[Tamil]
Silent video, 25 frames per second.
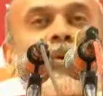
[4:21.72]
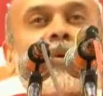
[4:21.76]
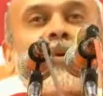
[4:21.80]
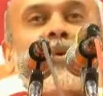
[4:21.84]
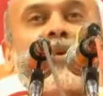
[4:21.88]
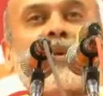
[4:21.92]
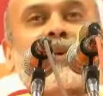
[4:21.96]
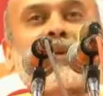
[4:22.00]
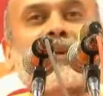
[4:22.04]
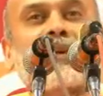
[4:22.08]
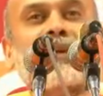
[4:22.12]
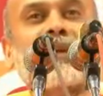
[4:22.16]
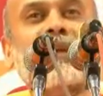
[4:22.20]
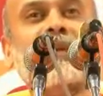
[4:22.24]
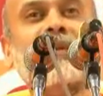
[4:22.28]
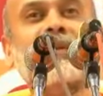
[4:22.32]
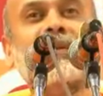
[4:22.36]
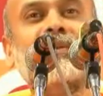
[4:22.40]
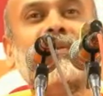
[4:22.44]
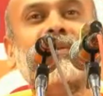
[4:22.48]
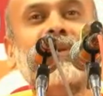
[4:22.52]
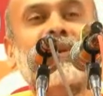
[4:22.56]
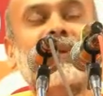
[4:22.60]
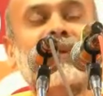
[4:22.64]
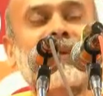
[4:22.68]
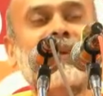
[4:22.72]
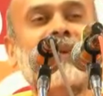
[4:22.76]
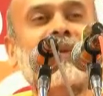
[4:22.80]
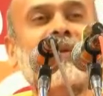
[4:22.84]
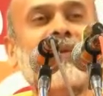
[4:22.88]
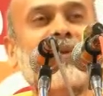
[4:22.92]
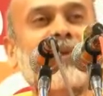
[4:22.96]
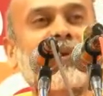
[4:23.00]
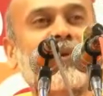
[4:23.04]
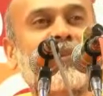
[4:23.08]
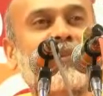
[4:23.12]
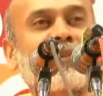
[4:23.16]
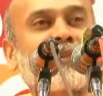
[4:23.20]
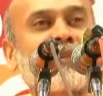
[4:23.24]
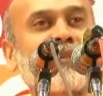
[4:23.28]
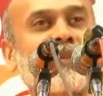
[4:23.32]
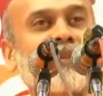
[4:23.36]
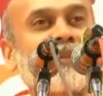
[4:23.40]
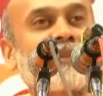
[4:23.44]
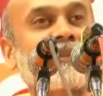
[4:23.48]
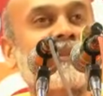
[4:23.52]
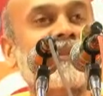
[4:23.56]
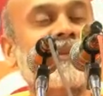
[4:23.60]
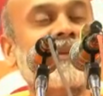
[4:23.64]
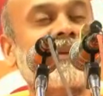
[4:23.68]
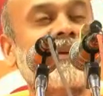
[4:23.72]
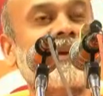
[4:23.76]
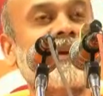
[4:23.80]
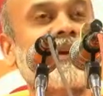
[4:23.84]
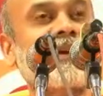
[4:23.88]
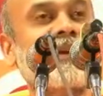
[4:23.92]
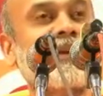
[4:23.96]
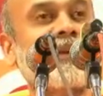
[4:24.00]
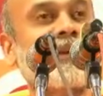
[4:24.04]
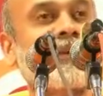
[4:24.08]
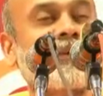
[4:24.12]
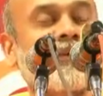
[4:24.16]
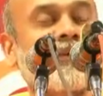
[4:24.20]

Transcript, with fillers: குழு என்று சொல்கின்றோம் எந்த